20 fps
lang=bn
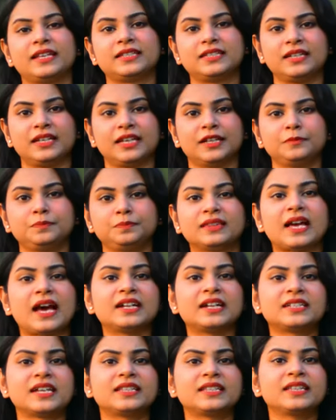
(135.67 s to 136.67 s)
গিয়েছিলেন
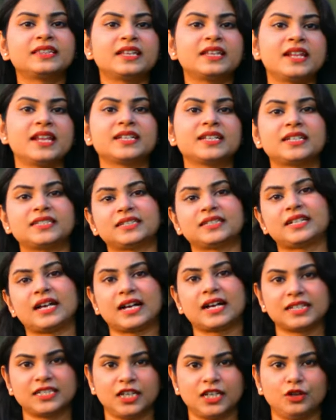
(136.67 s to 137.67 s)
তার সাথে তিরিশ হাজার
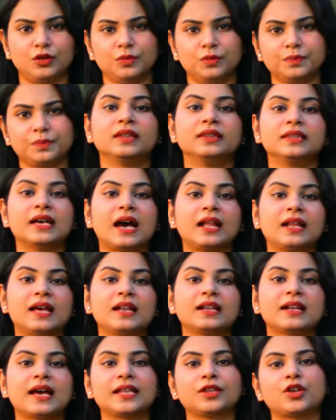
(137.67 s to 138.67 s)
টাকা ছিল
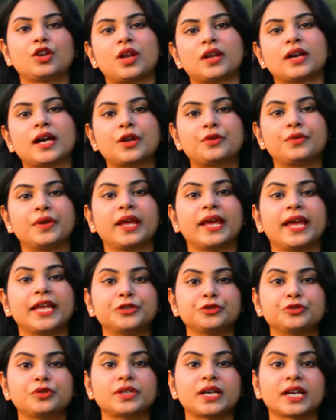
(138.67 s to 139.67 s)
দালাল না ধরার কারণে
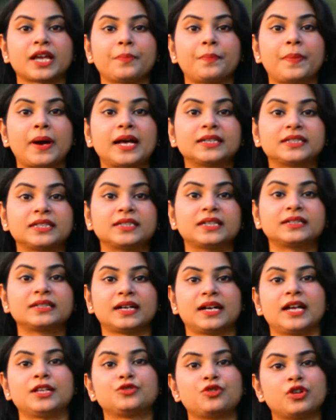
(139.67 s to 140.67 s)
এজন্য তাকে পাঁচ হাজার
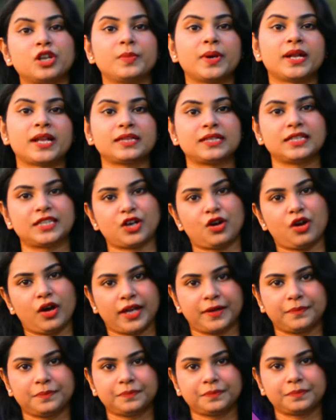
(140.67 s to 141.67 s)
টাকা জরিমানা দিতে
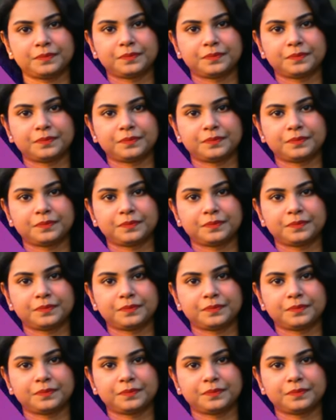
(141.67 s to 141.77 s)
হয়